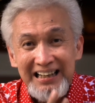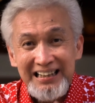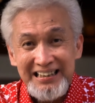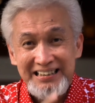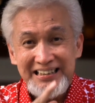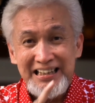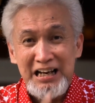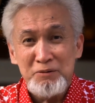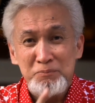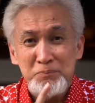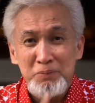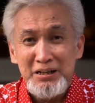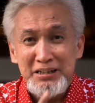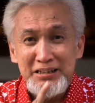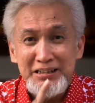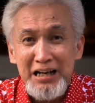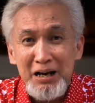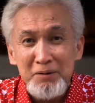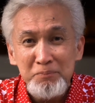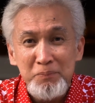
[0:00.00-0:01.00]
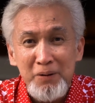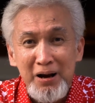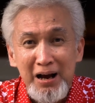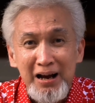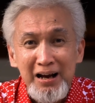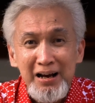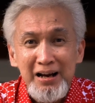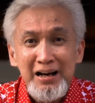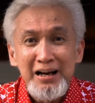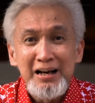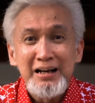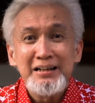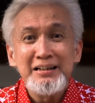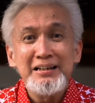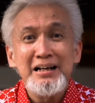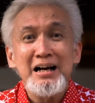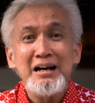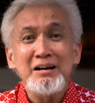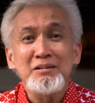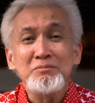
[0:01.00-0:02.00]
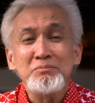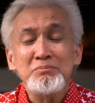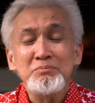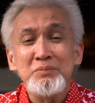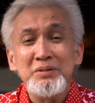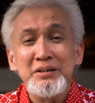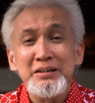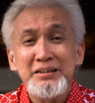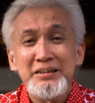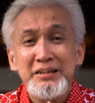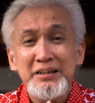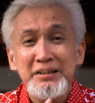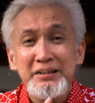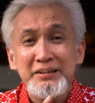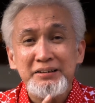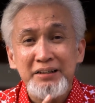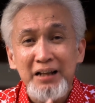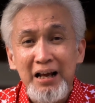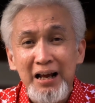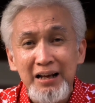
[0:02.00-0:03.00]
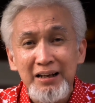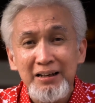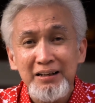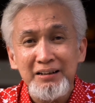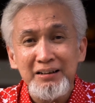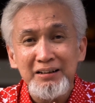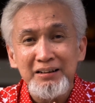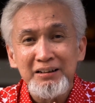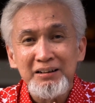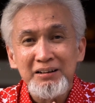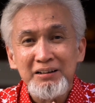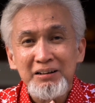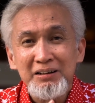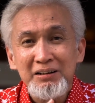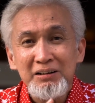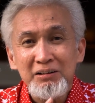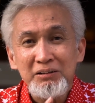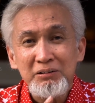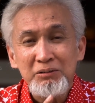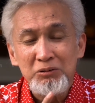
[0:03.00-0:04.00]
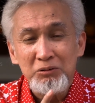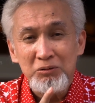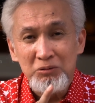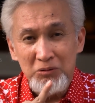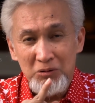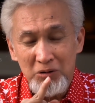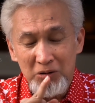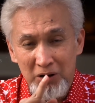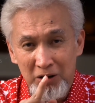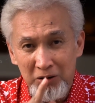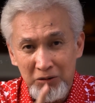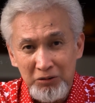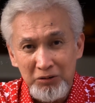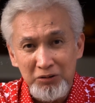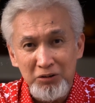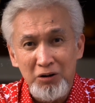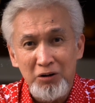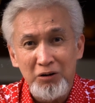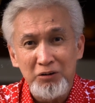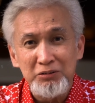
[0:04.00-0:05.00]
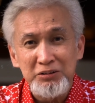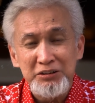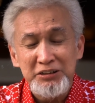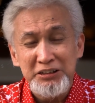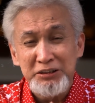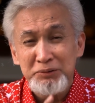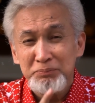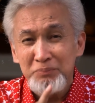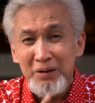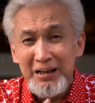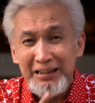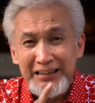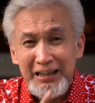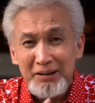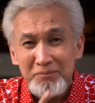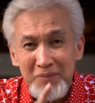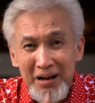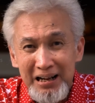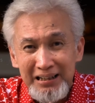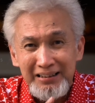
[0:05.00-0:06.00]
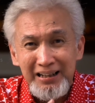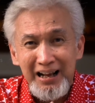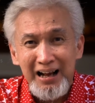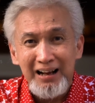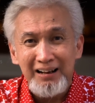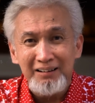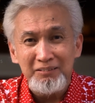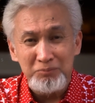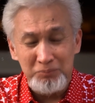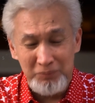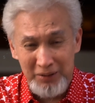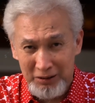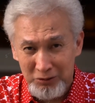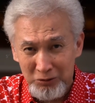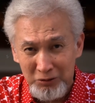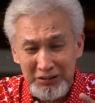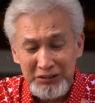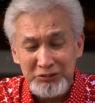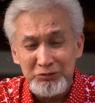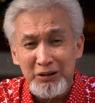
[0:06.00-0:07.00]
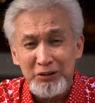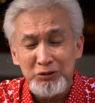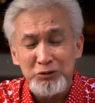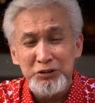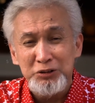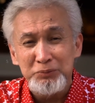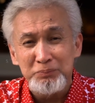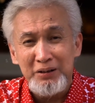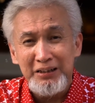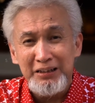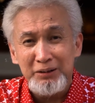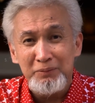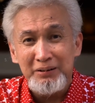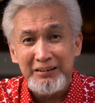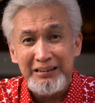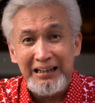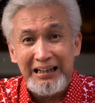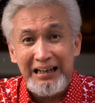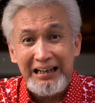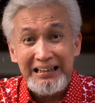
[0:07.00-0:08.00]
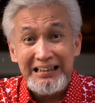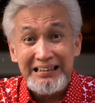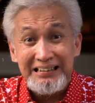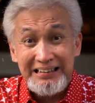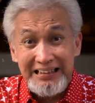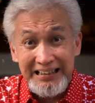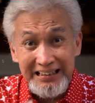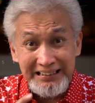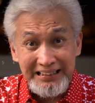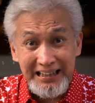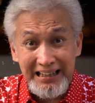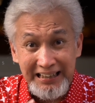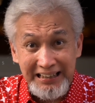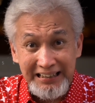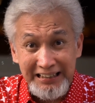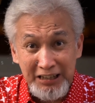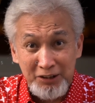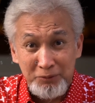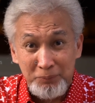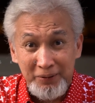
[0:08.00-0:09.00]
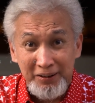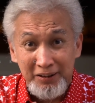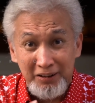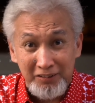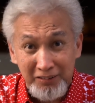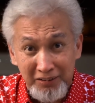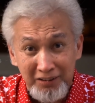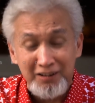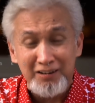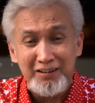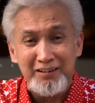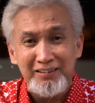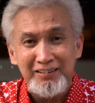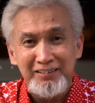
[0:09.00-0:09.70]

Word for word: siapa-siapa yang mencintai Allah semata-mata, melakukan sesuatu semata-mata karena cinta kita kepada Allah,